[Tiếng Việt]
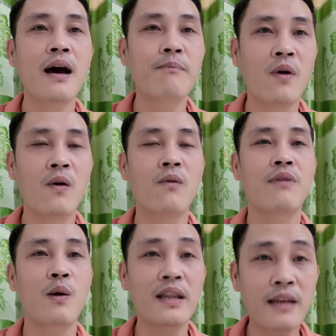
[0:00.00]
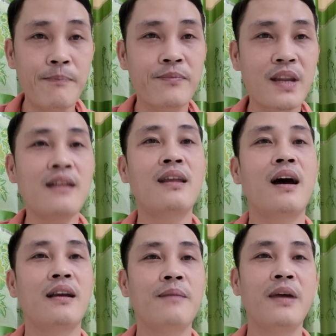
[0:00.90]
hâm mộ và quan tâm đến
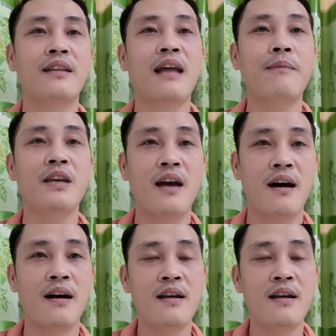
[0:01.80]
thời điểm hiện tại bây giờ